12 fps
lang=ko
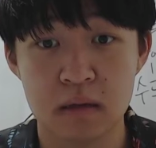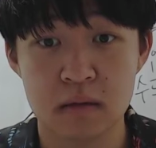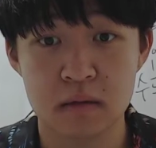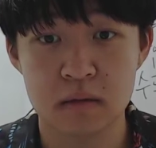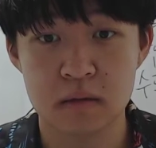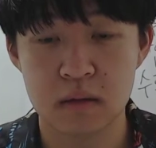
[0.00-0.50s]

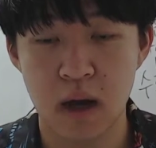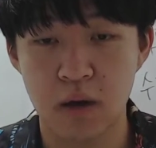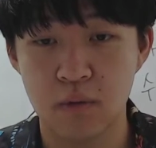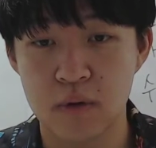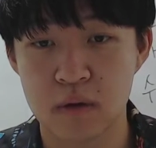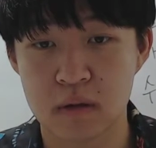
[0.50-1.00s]
그
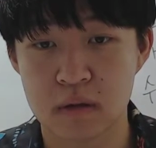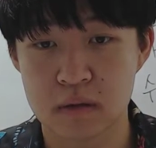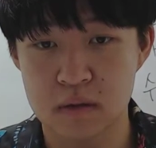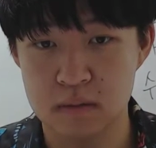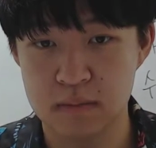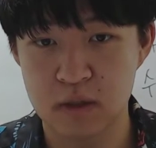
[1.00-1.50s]
하고
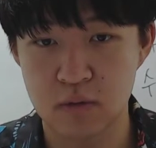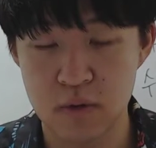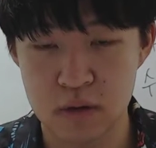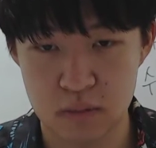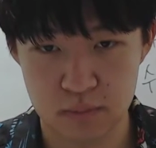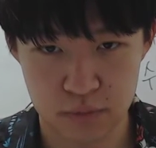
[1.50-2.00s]
그
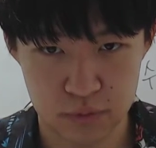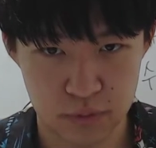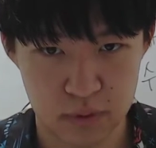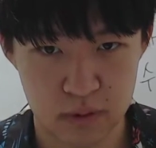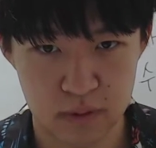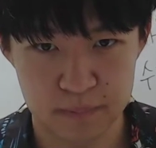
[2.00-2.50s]
믿고 있는
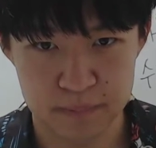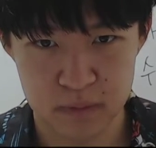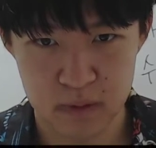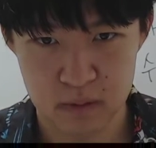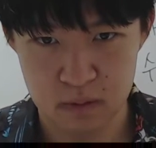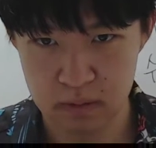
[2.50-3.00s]
불교예요.
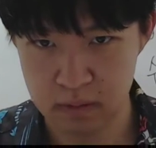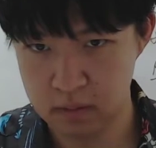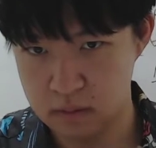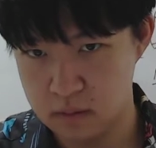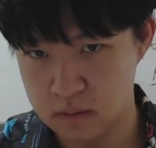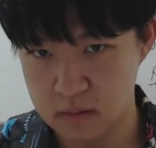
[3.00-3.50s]

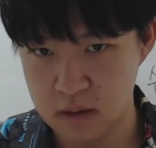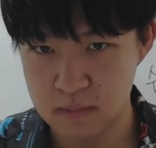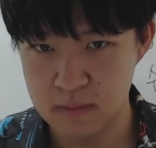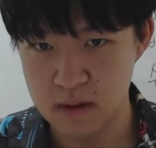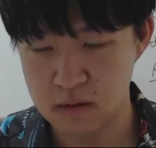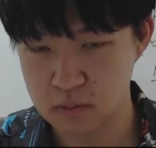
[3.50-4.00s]
그
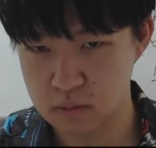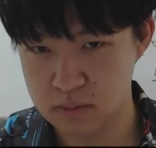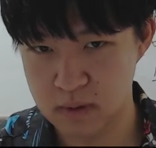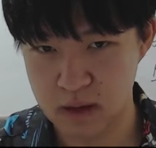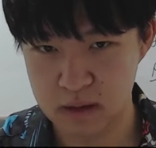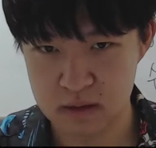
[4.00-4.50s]
TV에서
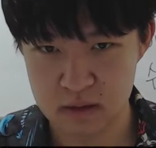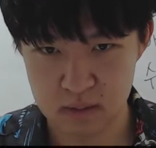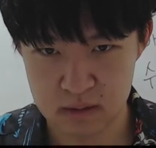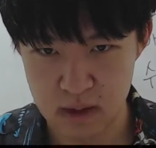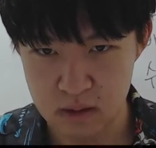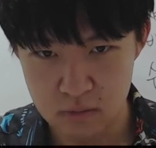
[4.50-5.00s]
보면
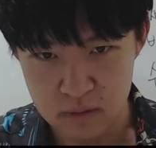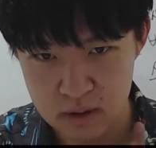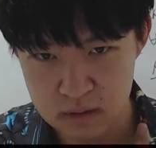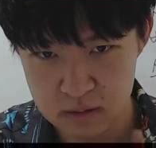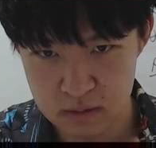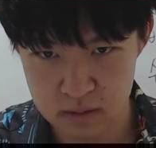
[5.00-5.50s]
알겠지만 태국
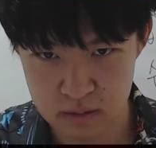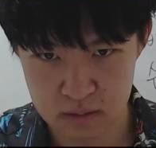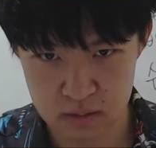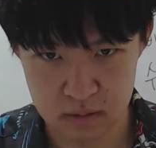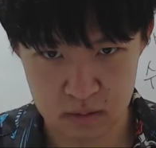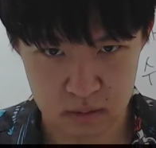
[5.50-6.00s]
애들
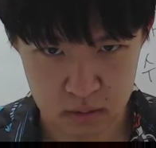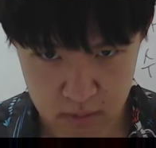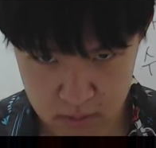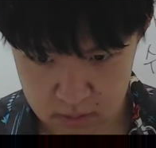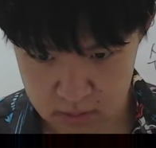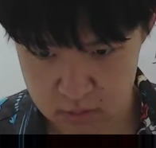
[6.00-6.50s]
그
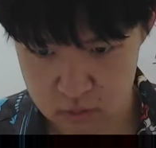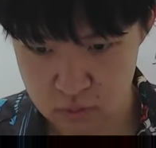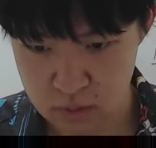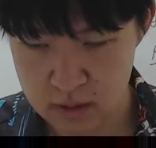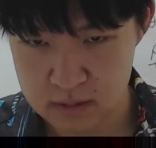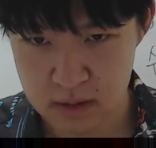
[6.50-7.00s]

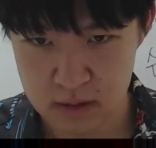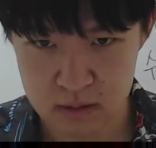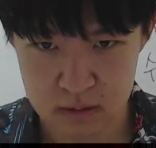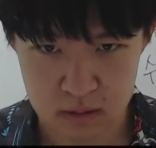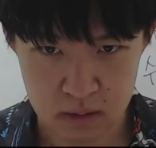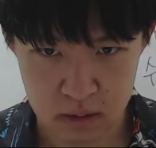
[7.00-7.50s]
주황색
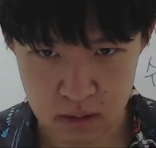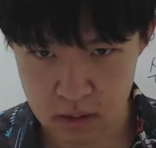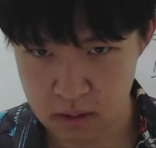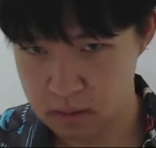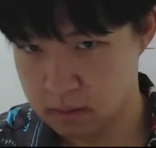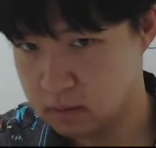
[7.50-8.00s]

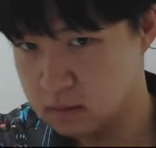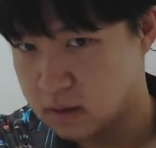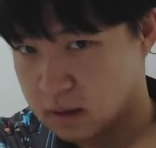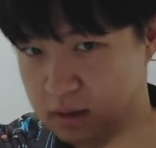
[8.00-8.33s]
그